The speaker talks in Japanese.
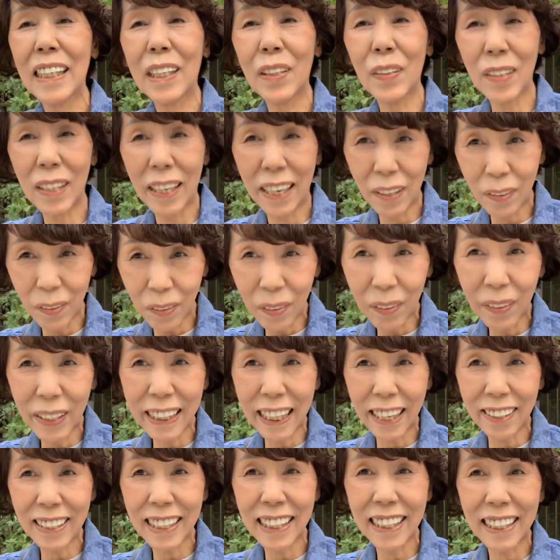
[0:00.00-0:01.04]
それを
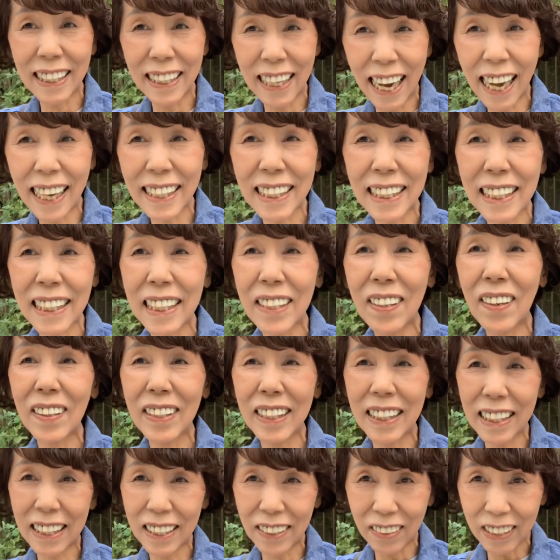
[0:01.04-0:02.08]
私が実行
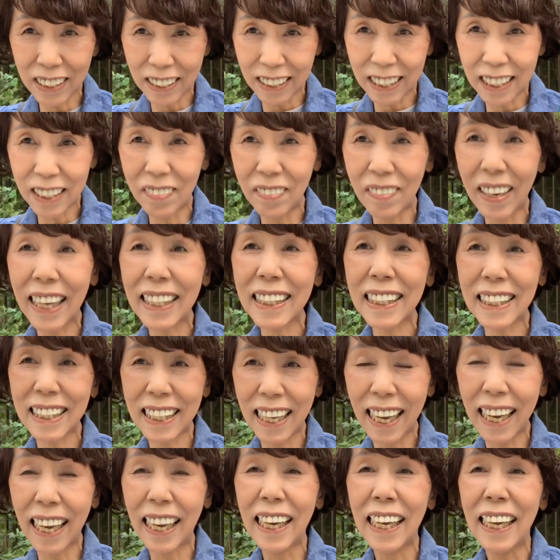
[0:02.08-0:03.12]
に移しまし
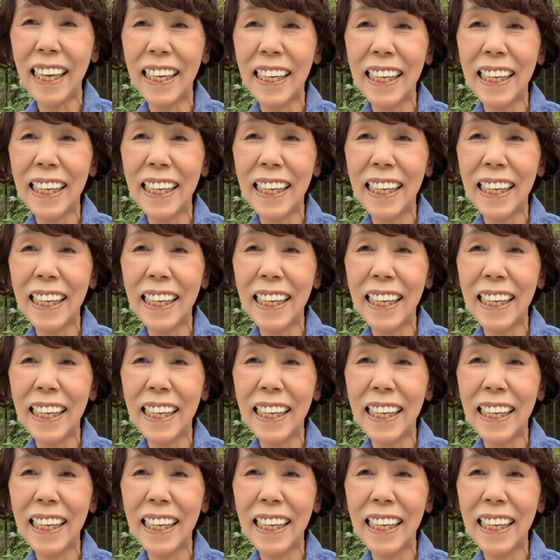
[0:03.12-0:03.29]
て、